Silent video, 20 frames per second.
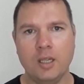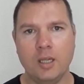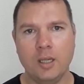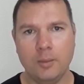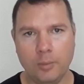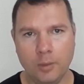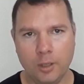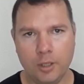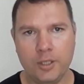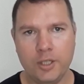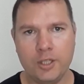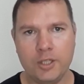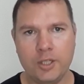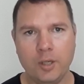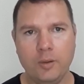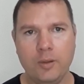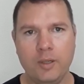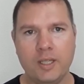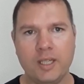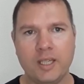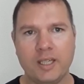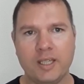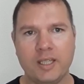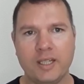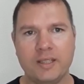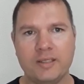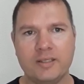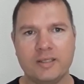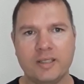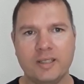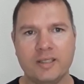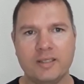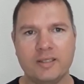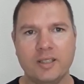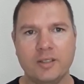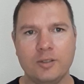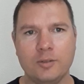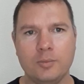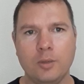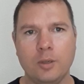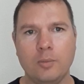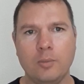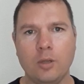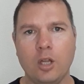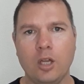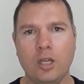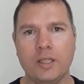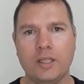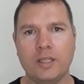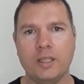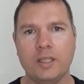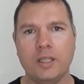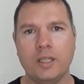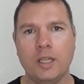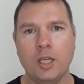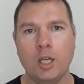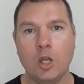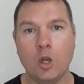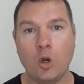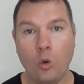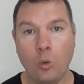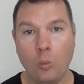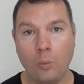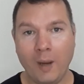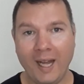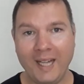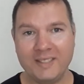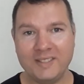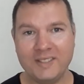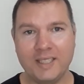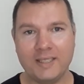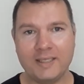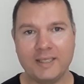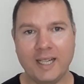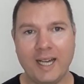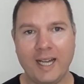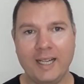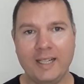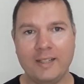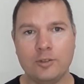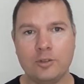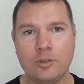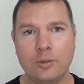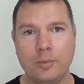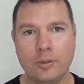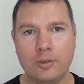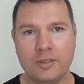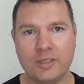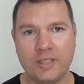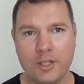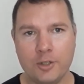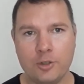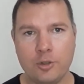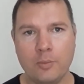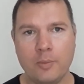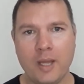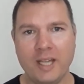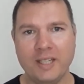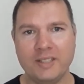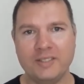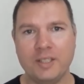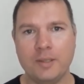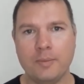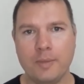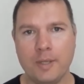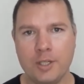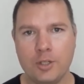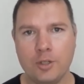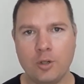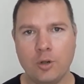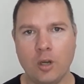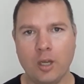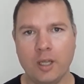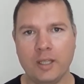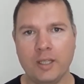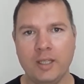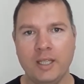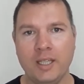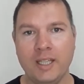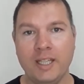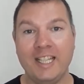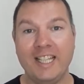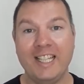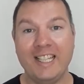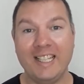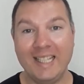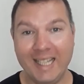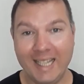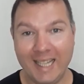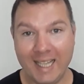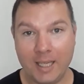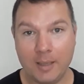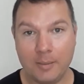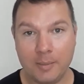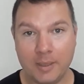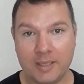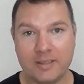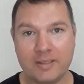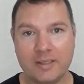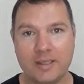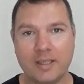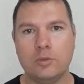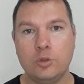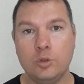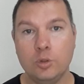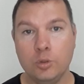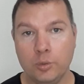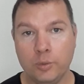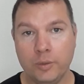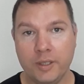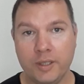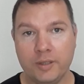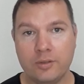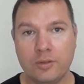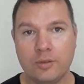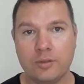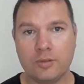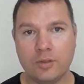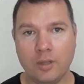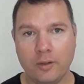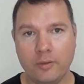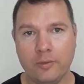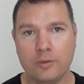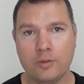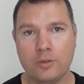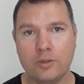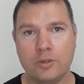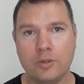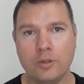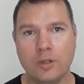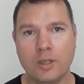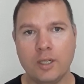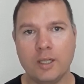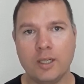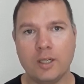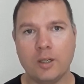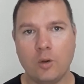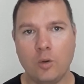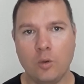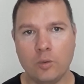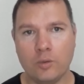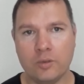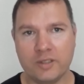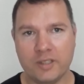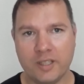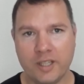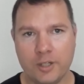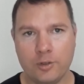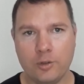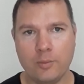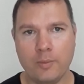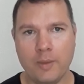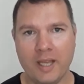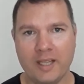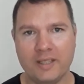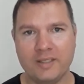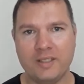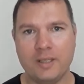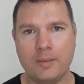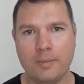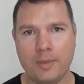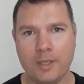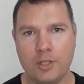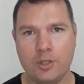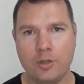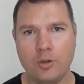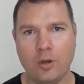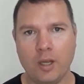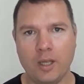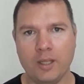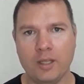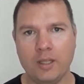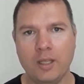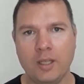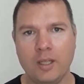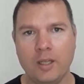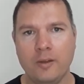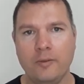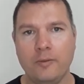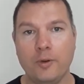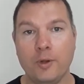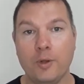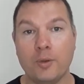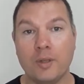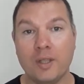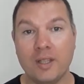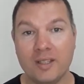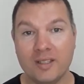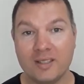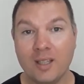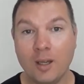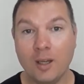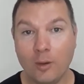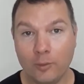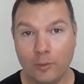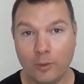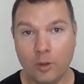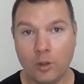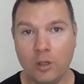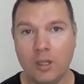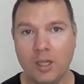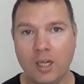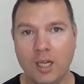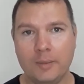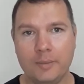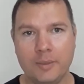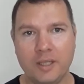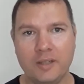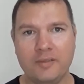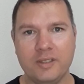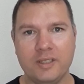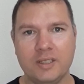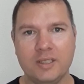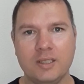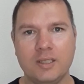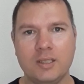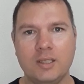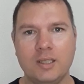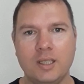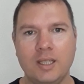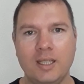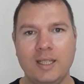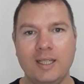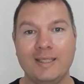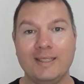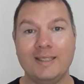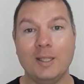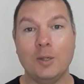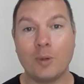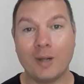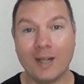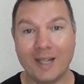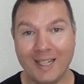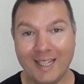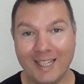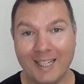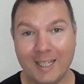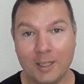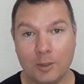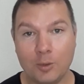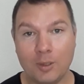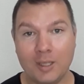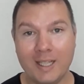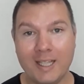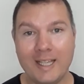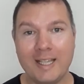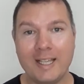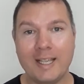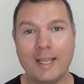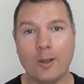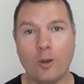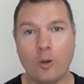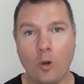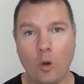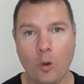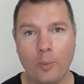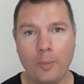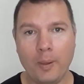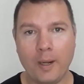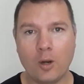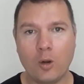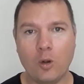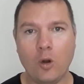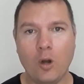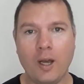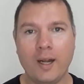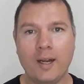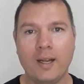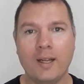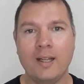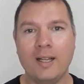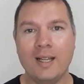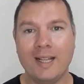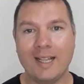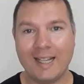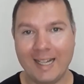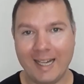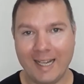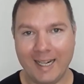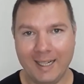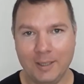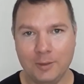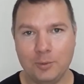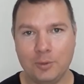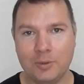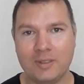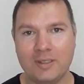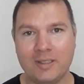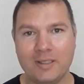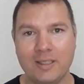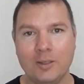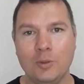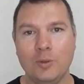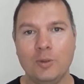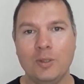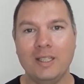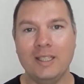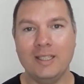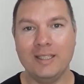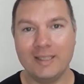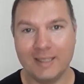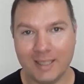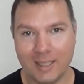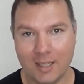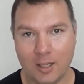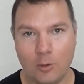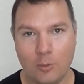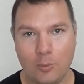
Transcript: Bom, eu deixei o link aqui na descrição do meu blog com mais detalhes sobre o Seja um Mestre em Bitcoin. E lembre-se, tudo isso só funciona com o Seja um Mestre em Bitcoin. Foi o que salvou a minha vida. Então clica no link, compra agora, garanta o seu e não